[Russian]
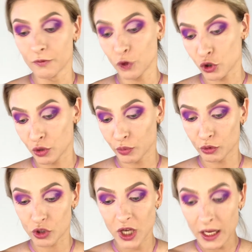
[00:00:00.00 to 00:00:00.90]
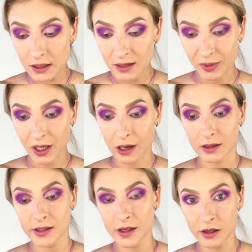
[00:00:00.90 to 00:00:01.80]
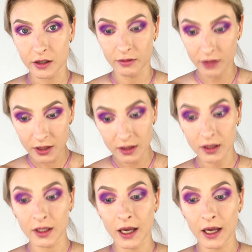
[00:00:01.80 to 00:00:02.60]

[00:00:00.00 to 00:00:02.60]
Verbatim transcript: Вот что получается, и пока консилер не высох,